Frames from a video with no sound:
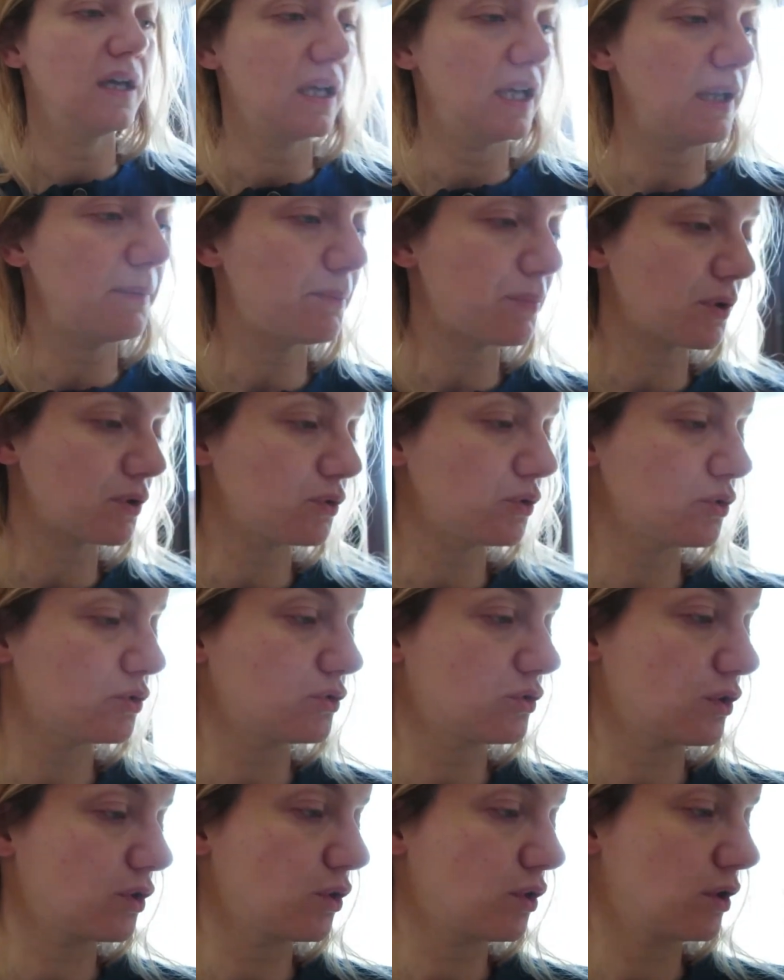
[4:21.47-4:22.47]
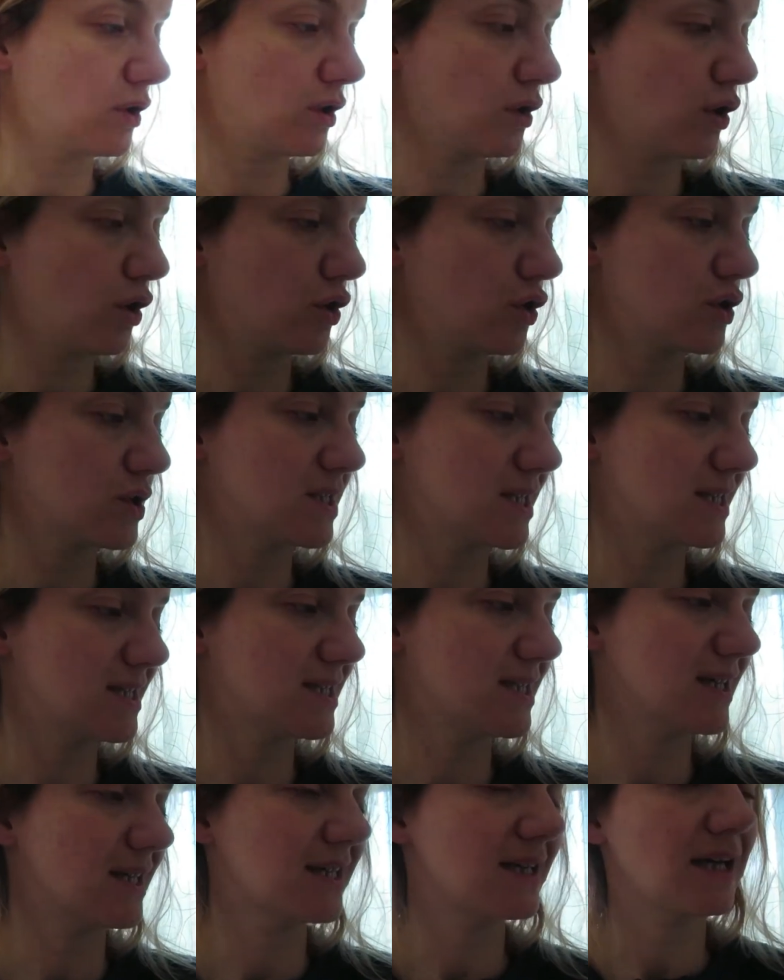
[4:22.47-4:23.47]
il prodotto, l'olio si è
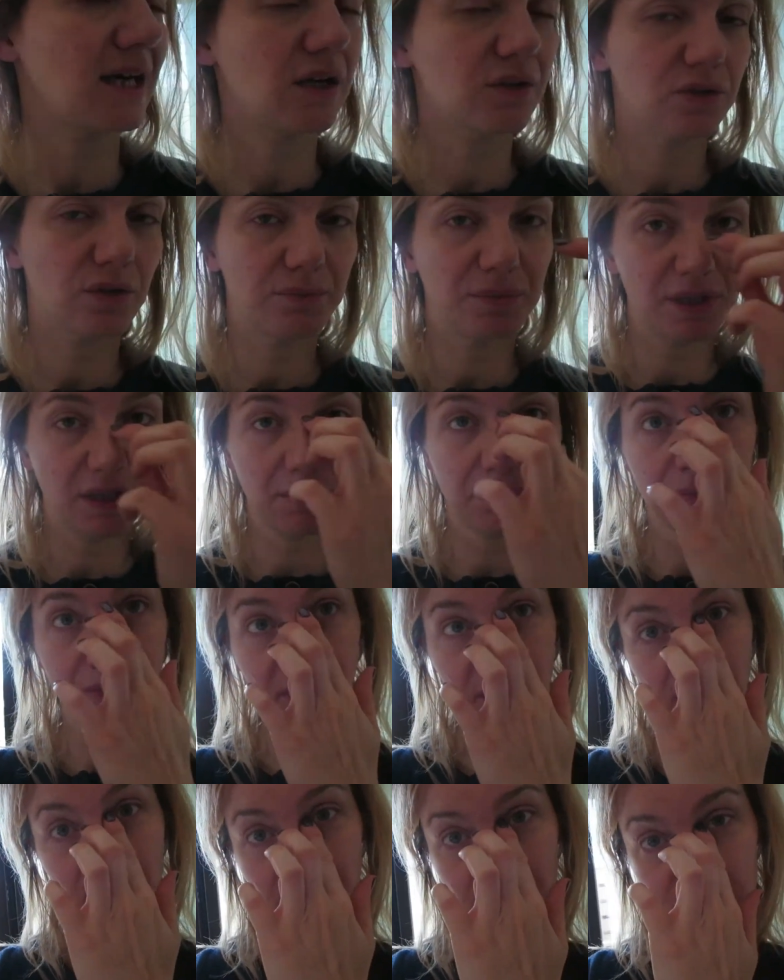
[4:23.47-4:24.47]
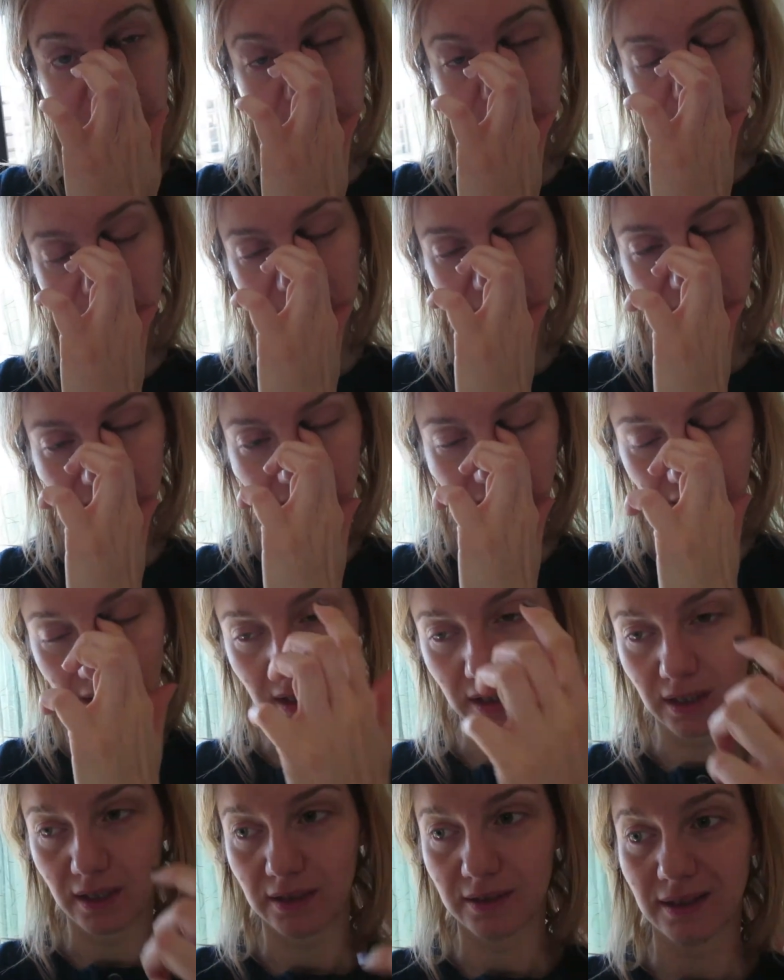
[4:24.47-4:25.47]
seccato e mi dà un pochino fastidio mi
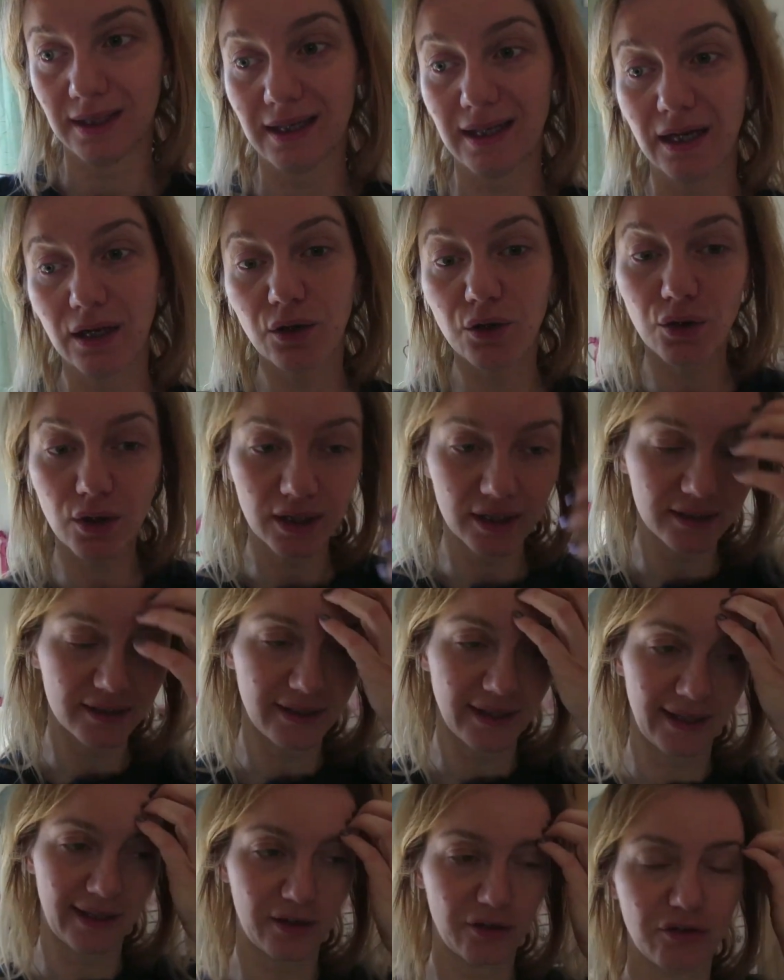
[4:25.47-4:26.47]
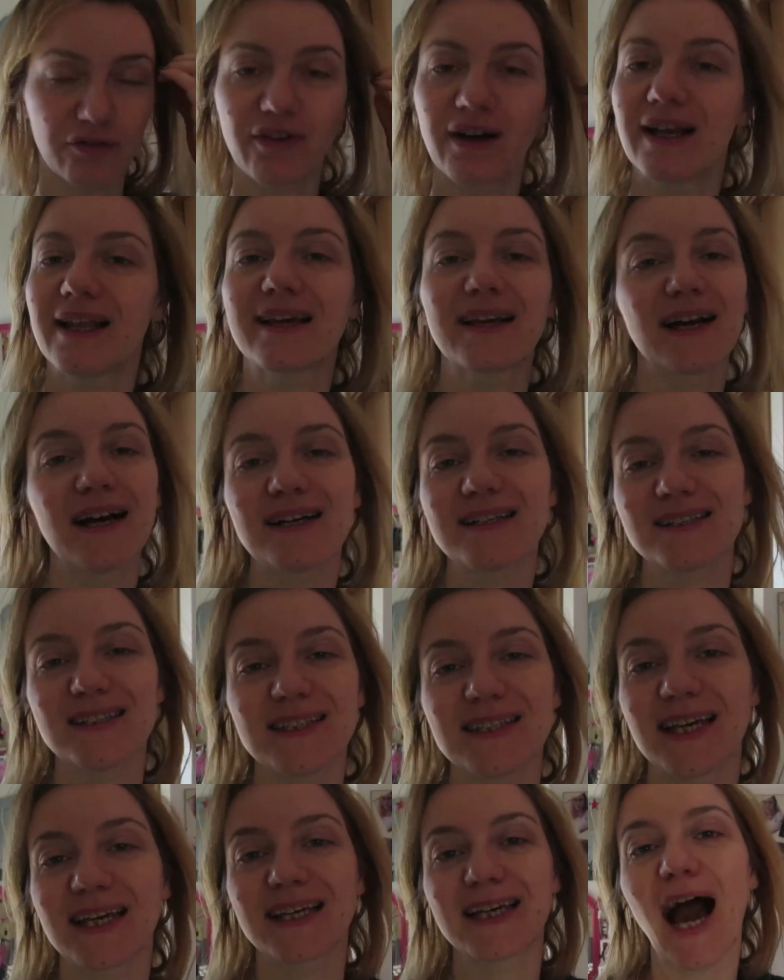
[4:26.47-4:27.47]
tira nell'angolo interno fa le
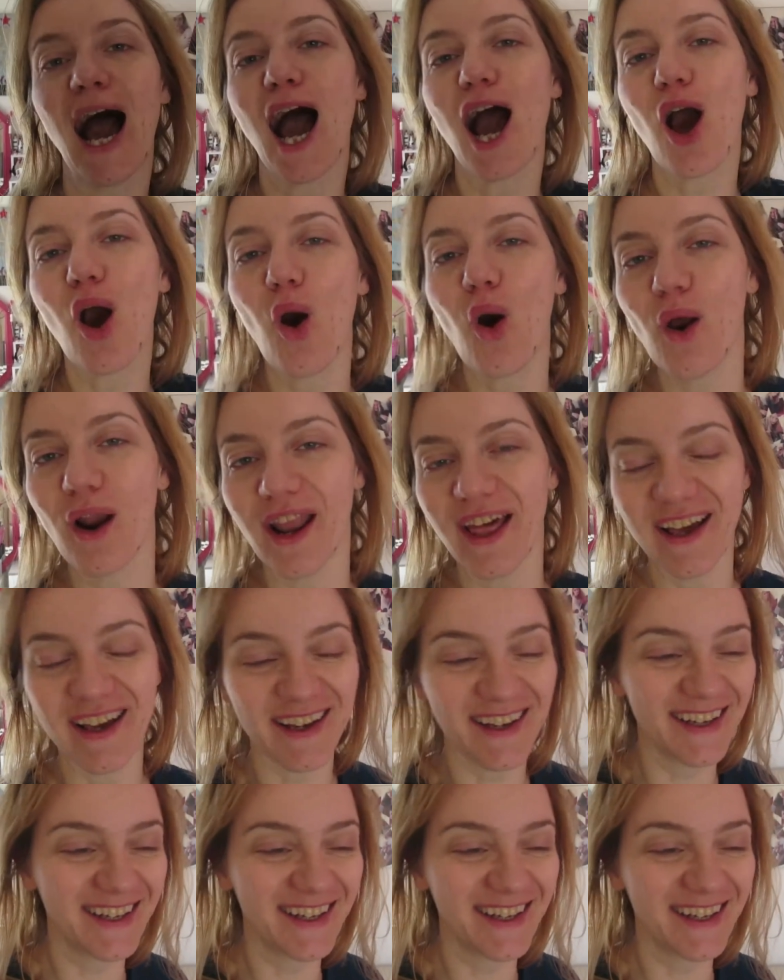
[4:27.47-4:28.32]
classiche caccole